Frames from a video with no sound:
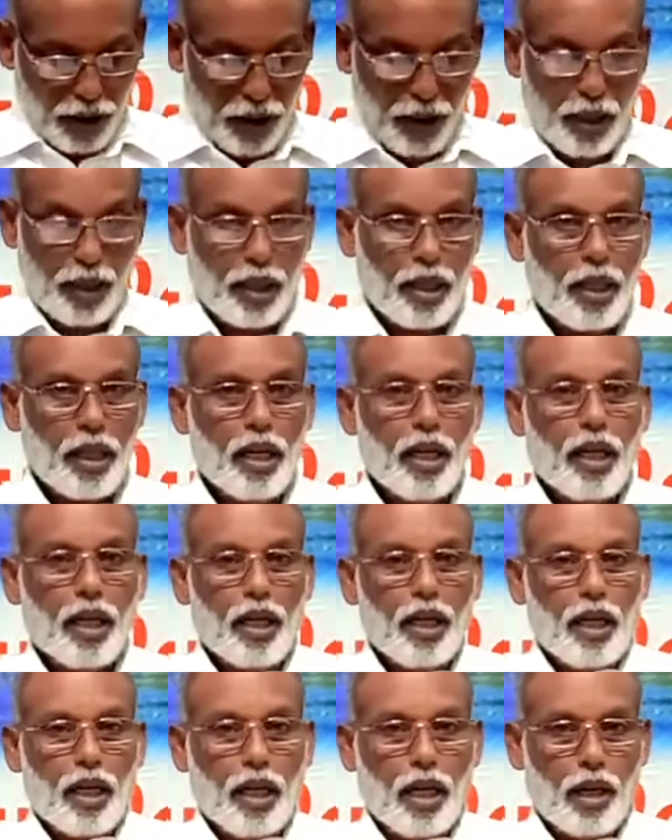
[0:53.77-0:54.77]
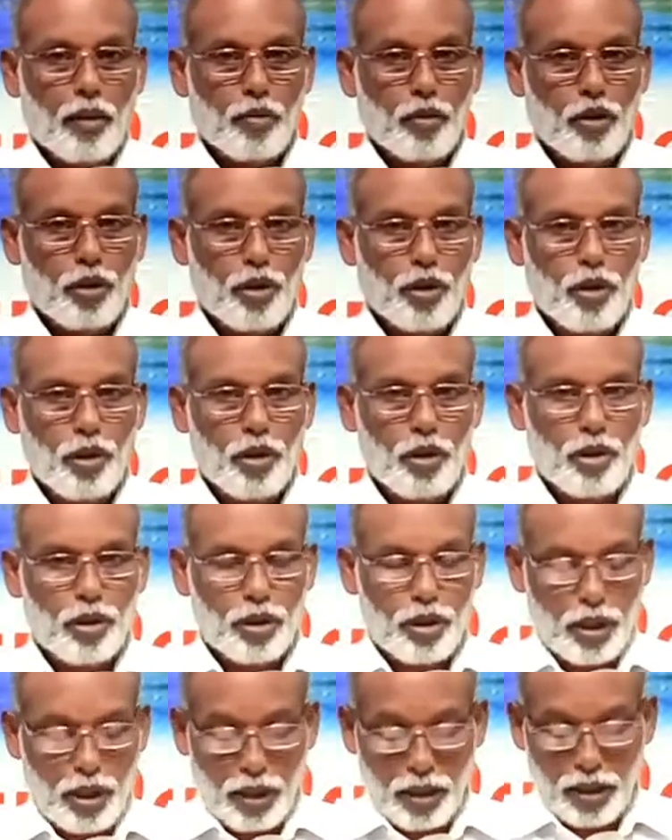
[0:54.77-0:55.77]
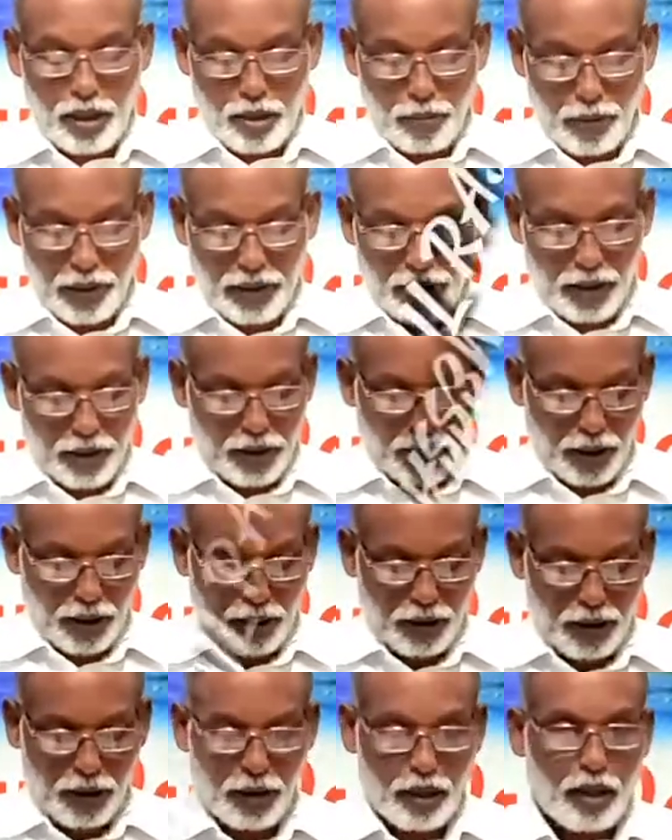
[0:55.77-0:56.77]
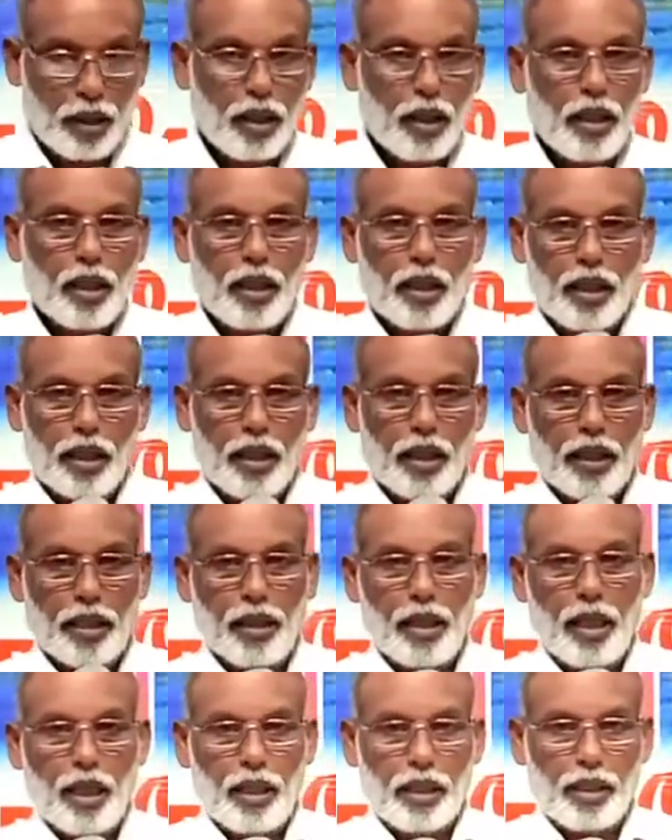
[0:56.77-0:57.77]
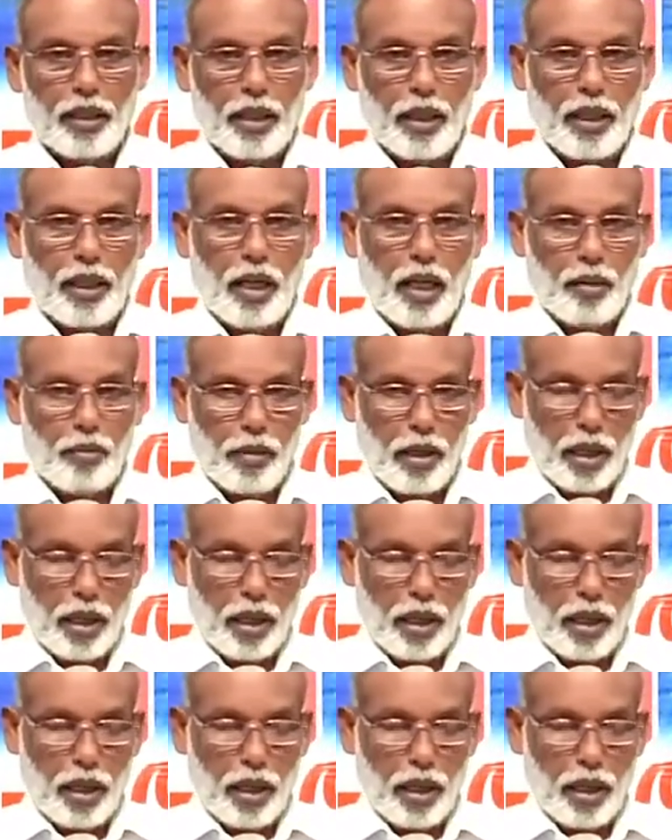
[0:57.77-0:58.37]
அடைகிறேன் நாம் ஒரு சிறிய ஜபத்தை செய்து இன்றைய தியானத்தை நாம்